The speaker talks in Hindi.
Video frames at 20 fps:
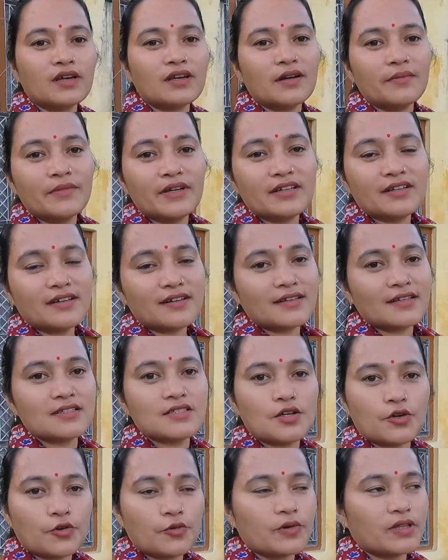भी ना कमेंट
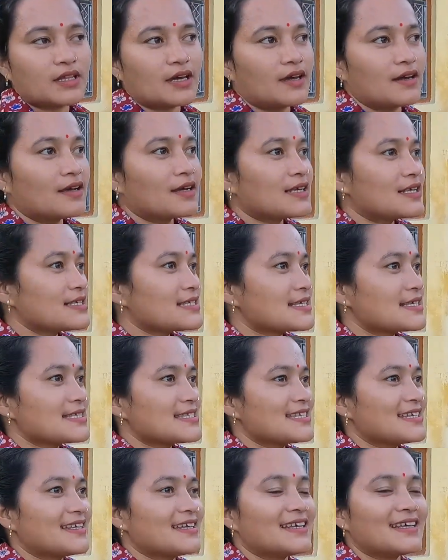करके ज़रूर बताना किस
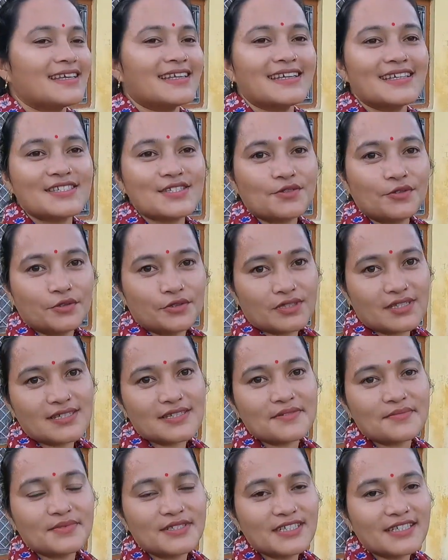किस ने ना ये इसको
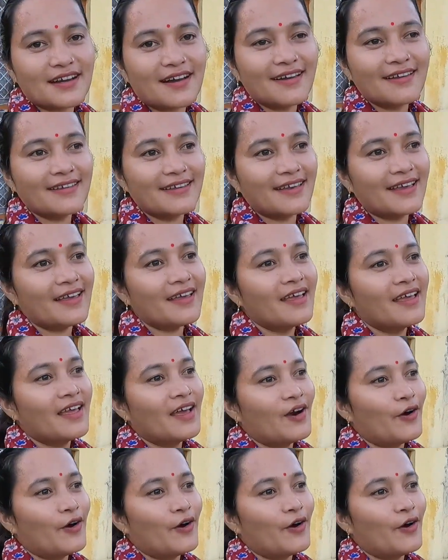उसकी सब्ज़ी खाई है